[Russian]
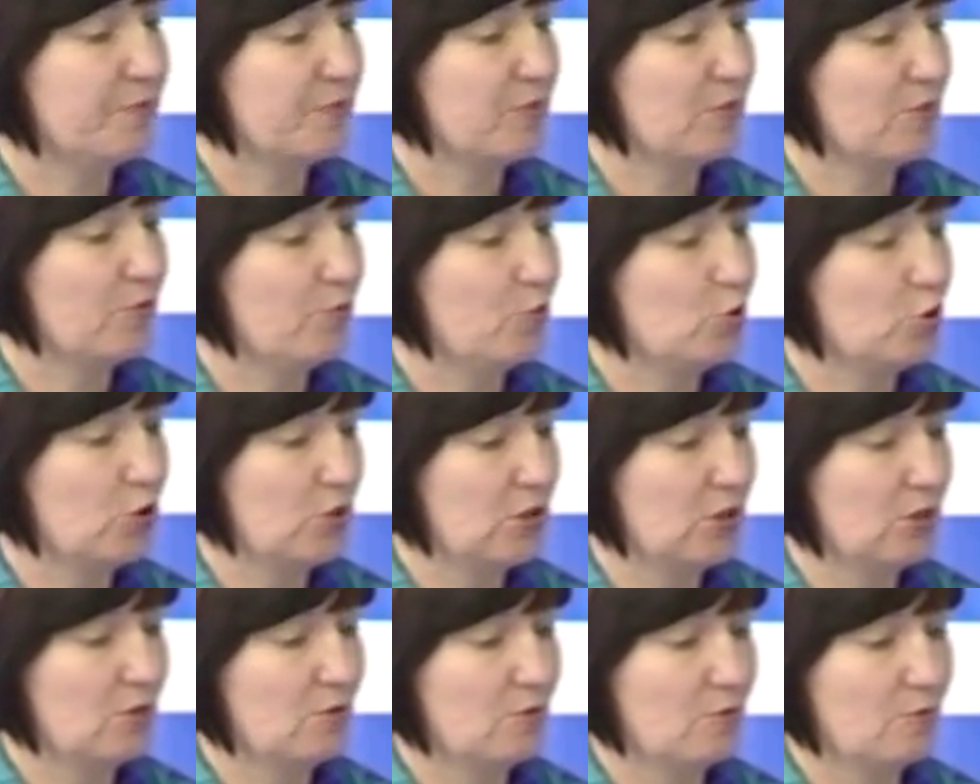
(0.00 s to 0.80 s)
вот
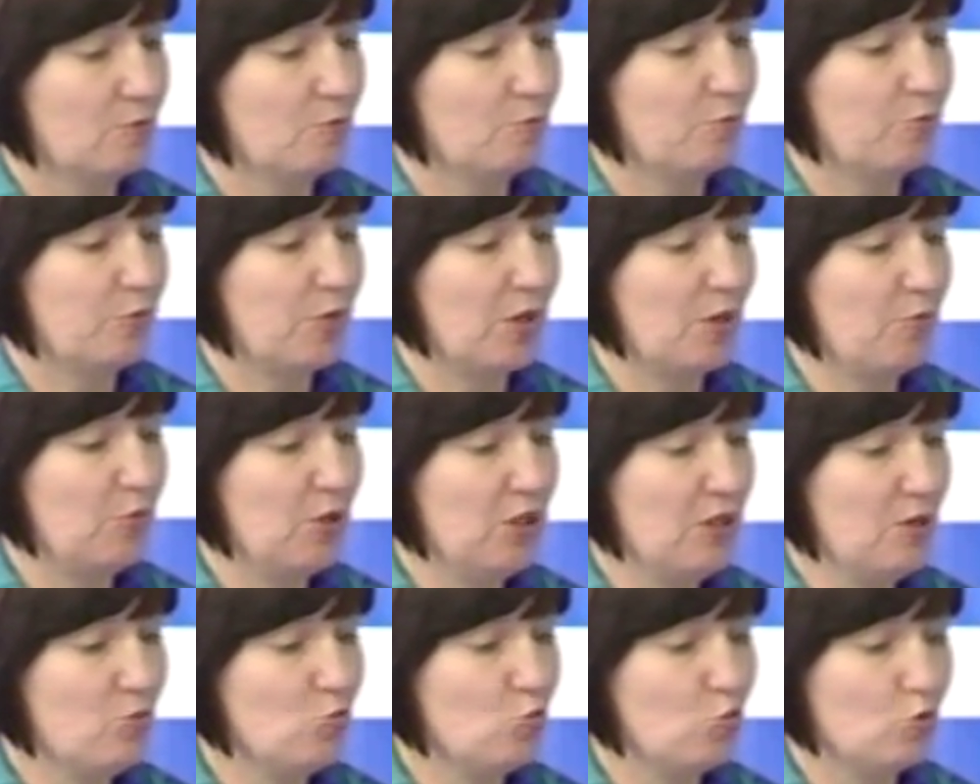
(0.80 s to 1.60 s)
э,
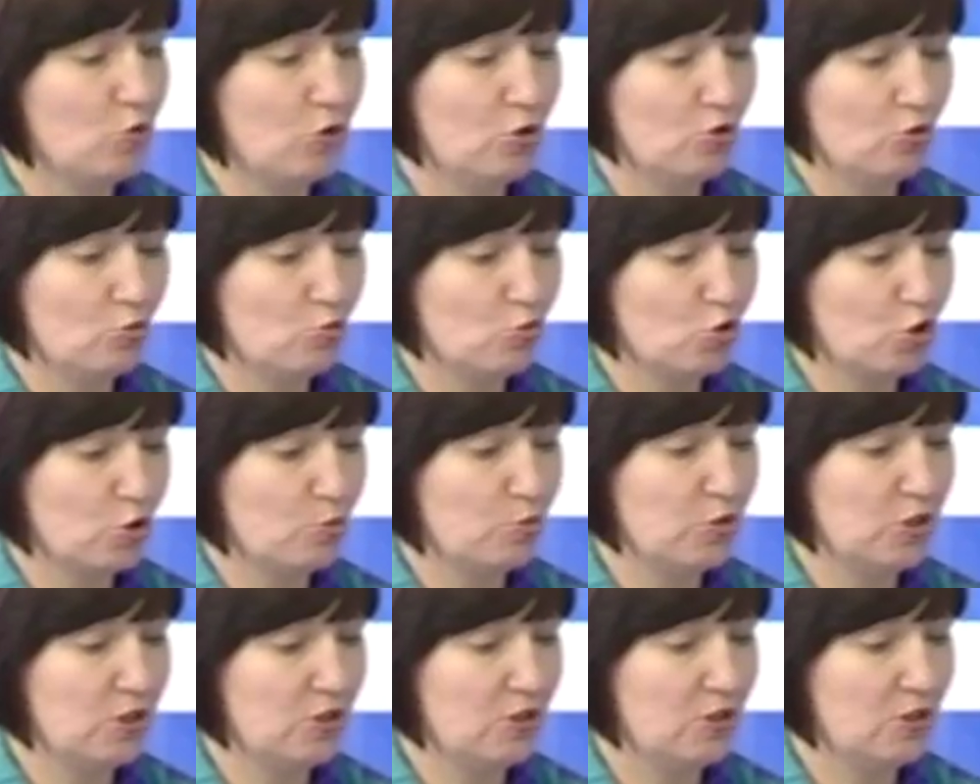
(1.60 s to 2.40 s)
проблему, ее, может
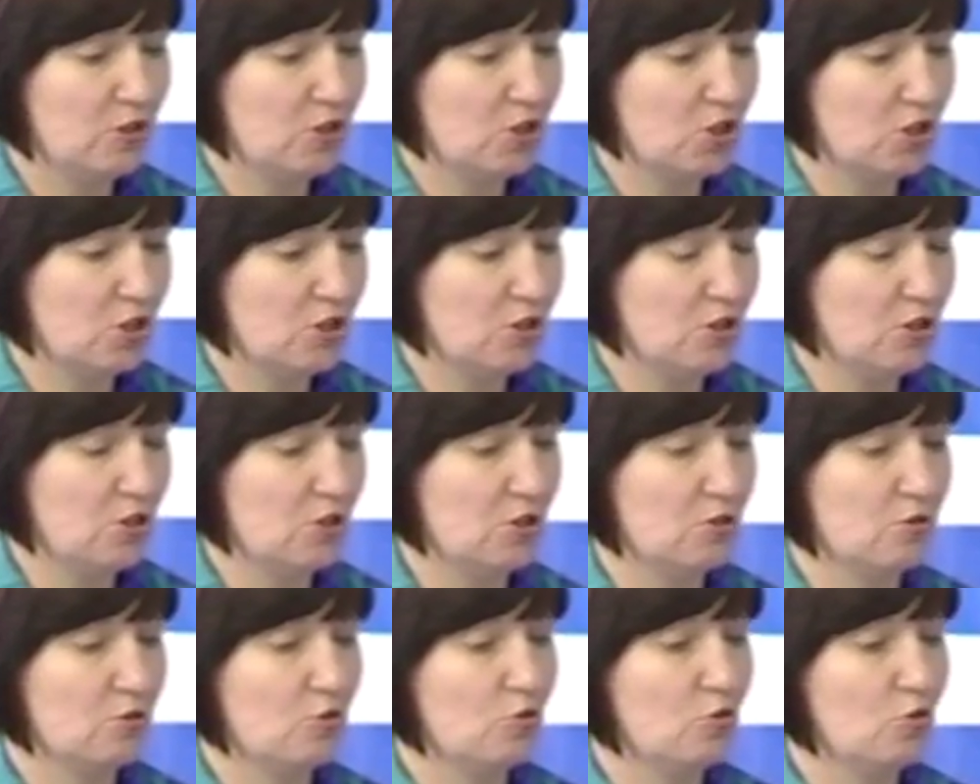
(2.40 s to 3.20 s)
быть, не
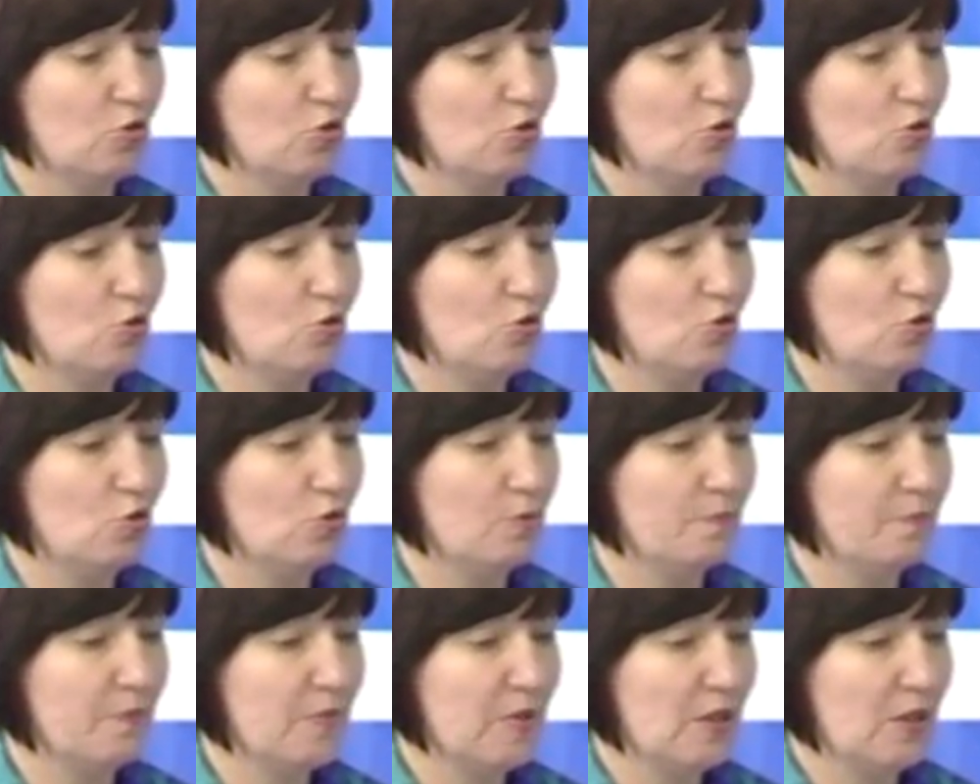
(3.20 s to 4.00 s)
решишь,
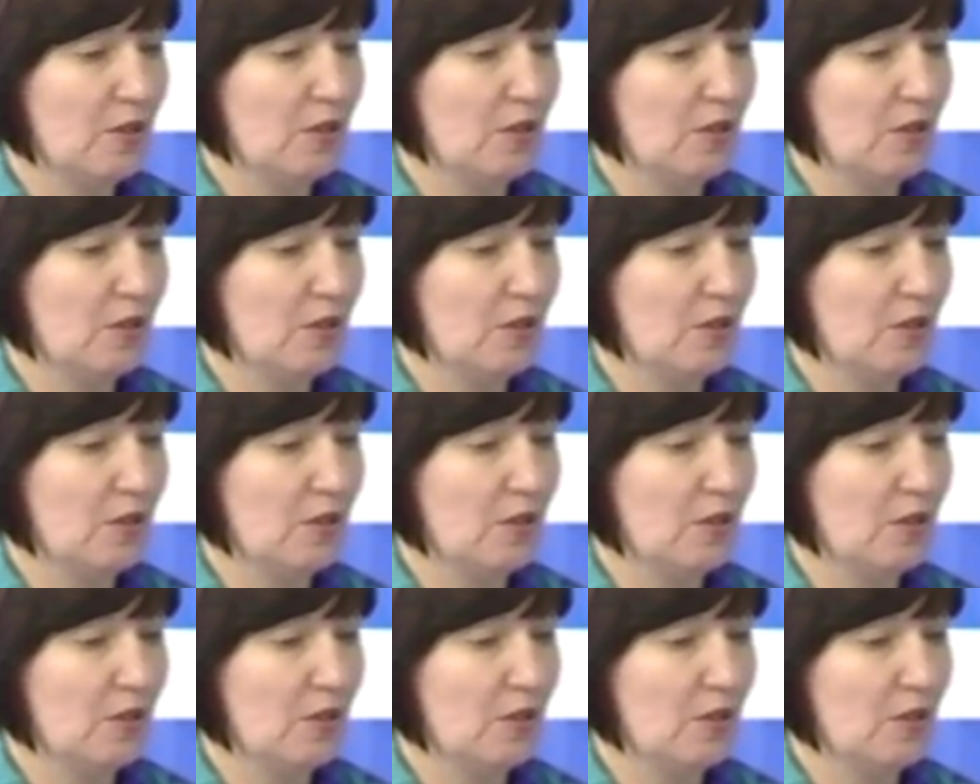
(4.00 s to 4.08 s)
но